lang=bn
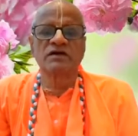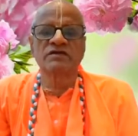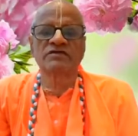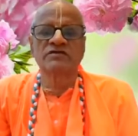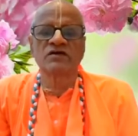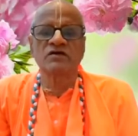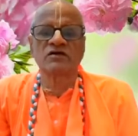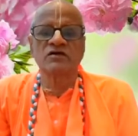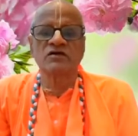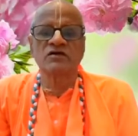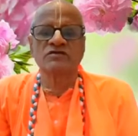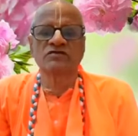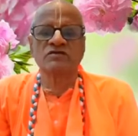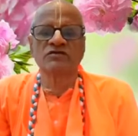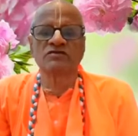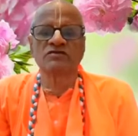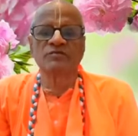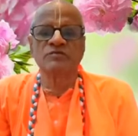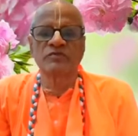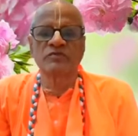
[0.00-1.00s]
এই
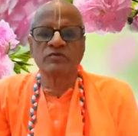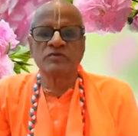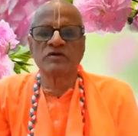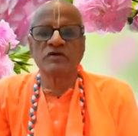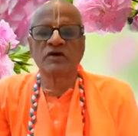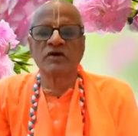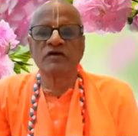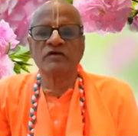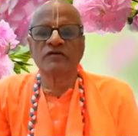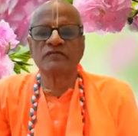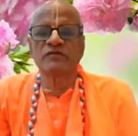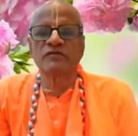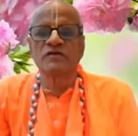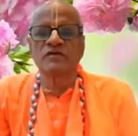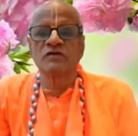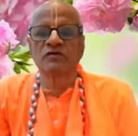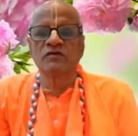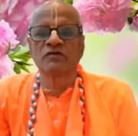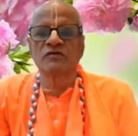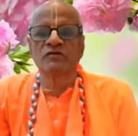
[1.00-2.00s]
যে পূর্ণ
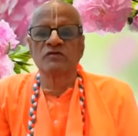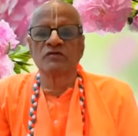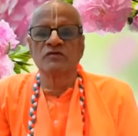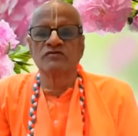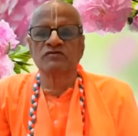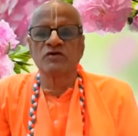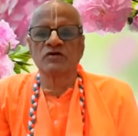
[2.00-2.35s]
ও